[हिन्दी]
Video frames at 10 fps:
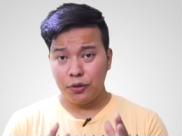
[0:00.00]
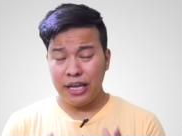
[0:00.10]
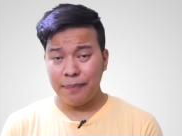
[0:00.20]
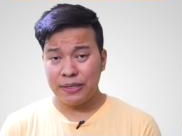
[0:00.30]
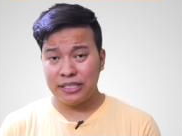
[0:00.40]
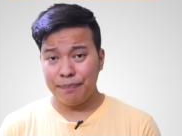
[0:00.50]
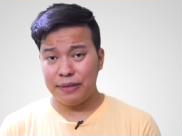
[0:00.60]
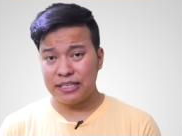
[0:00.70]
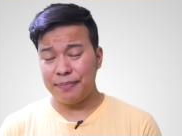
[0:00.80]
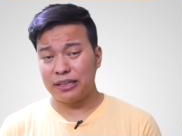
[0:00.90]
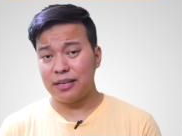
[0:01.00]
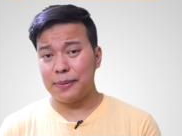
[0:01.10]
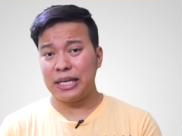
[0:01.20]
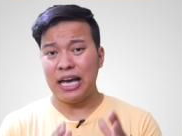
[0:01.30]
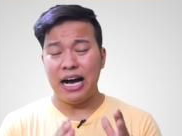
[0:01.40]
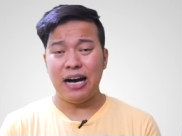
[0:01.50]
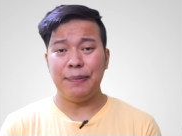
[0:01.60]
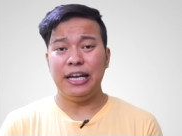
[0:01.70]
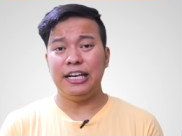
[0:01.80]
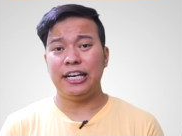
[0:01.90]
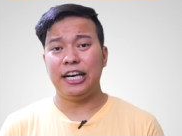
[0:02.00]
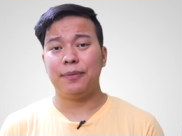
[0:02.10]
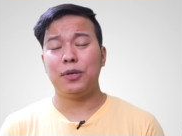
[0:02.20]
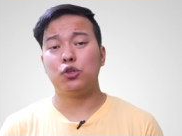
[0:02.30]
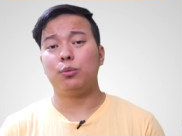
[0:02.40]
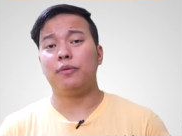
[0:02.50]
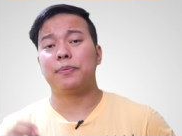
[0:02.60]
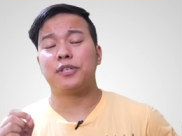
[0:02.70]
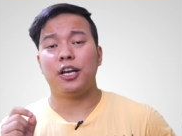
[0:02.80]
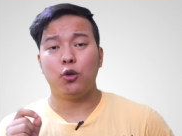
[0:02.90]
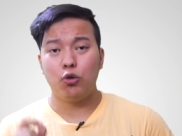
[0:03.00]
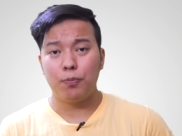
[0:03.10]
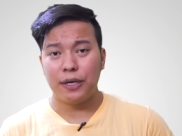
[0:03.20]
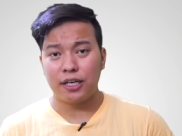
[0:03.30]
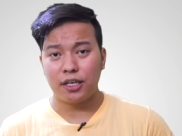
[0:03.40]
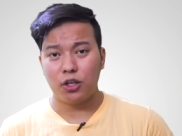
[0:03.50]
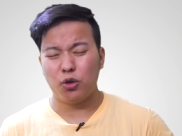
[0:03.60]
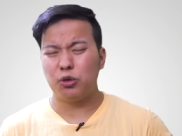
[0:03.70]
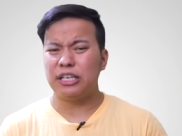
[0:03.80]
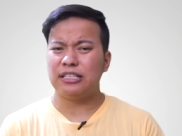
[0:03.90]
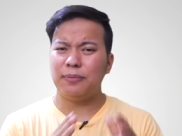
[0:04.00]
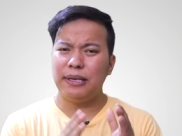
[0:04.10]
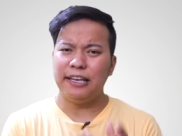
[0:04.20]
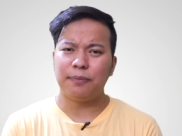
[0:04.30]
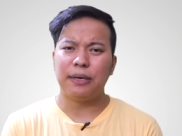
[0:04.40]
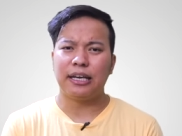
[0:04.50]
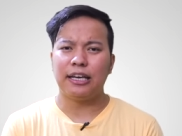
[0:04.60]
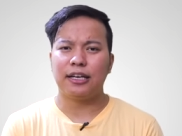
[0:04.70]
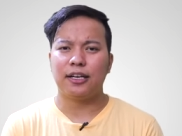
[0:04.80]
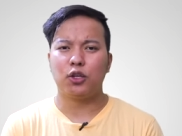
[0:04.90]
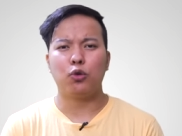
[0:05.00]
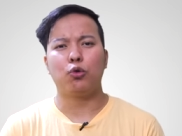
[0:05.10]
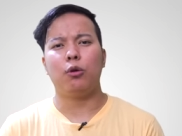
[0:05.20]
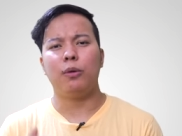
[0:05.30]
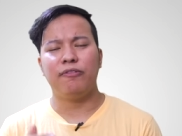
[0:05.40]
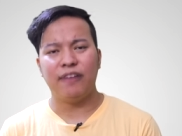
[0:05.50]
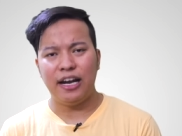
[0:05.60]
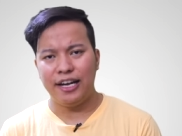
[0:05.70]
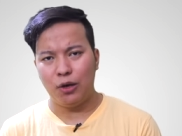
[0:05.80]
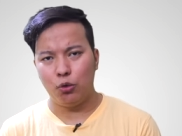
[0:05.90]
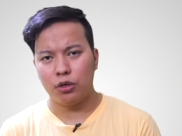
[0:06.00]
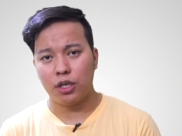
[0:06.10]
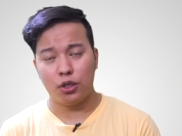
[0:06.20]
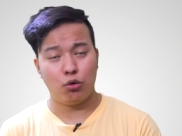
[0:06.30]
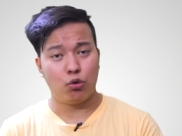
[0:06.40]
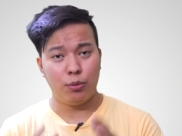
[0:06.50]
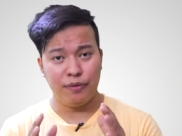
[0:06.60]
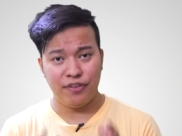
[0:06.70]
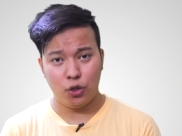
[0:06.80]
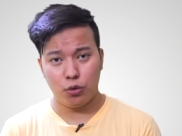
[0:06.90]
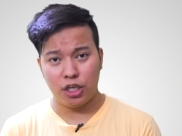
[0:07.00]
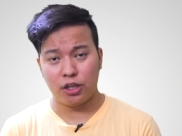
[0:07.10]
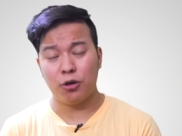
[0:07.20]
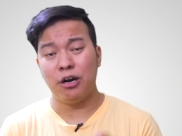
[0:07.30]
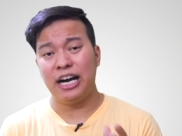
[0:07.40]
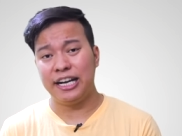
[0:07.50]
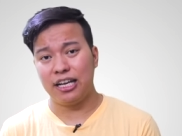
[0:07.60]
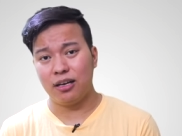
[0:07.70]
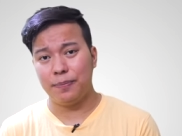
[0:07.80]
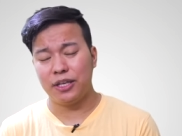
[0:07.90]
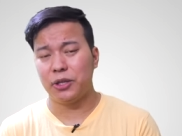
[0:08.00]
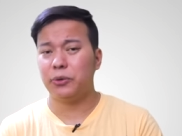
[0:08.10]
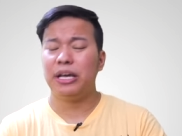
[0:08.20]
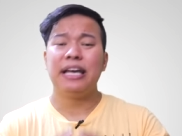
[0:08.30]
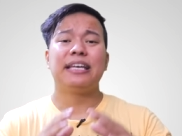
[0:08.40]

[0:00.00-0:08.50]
तो यहाँ पे सिंपल सा मतलब है कि आप इंटरनेट में जो भी वेबसाइट ओपन करते हो किसी भी लिंक पे क्लिक करते हो कोई भी फाइल डाउनलोड करते हो कोई भी वीडियो देखते हो आर्टिकल पढ़ते हो